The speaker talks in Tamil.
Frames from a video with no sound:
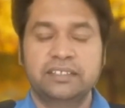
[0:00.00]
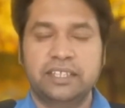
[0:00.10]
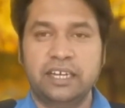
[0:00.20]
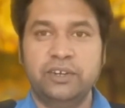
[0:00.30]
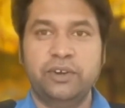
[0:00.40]

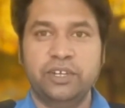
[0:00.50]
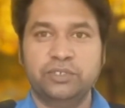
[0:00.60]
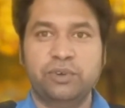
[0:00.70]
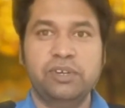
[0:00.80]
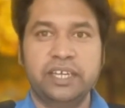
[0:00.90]
தன்னோட
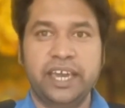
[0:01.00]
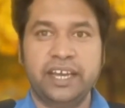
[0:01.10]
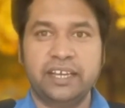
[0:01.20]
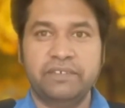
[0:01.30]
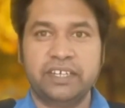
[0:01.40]
சொல்
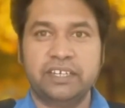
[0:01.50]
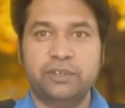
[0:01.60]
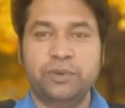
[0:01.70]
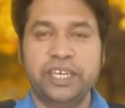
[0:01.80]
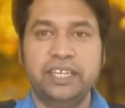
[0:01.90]
கேட்க
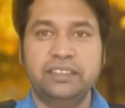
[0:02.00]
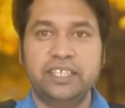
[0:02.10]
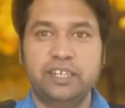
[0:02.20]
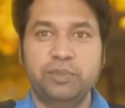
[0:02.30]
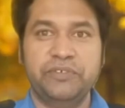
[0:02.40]
வைக்கக்கூடிய
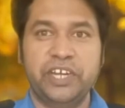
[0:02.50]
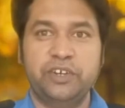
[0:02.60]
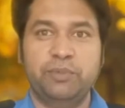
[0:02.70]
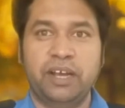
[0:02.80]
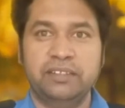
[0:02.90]
திறமை
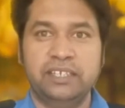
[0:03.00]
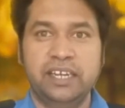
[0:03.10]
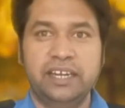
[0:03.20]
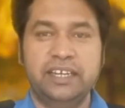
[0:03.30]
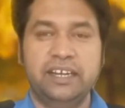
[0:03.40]
வேணும் அது
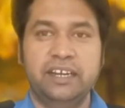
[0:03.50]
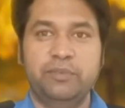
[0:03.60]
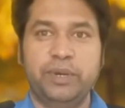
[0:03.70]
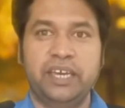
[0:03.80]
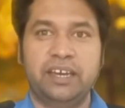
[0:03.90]
இல்லாட்டி
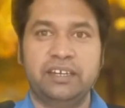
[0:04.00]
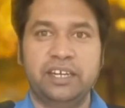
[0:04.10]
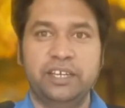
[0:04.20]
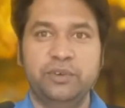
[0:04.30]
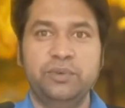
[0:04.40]
கண்டிப்பாக
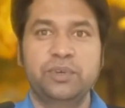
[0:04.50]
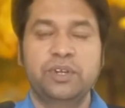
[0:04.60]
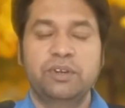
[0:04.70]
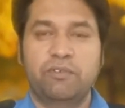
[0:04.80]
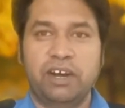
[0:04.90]
யாருனாலையும்
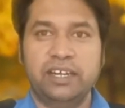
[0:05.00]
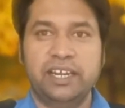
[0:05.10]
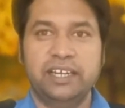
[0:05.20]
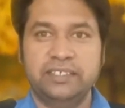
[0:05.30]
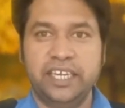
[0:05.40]

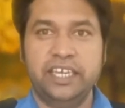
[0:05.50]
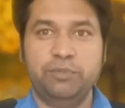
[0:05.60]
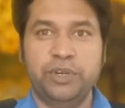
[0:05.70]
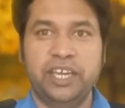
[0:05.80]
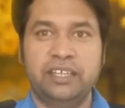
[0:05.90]
வாழ்க்கையில் ஜெயிக்க
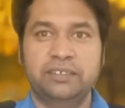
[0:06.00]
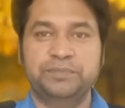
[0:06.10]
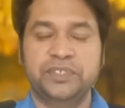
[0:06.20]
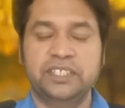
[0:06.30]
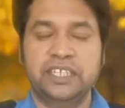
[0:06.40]
முடியாது
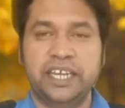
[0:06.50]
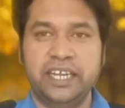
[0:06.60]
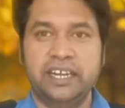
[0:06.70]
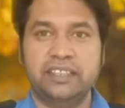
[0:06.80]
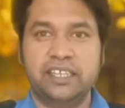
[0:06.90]
இது
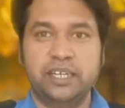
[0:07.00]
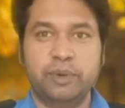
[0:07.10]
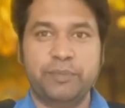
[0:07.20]
நிறைய இடத்துல நம்ம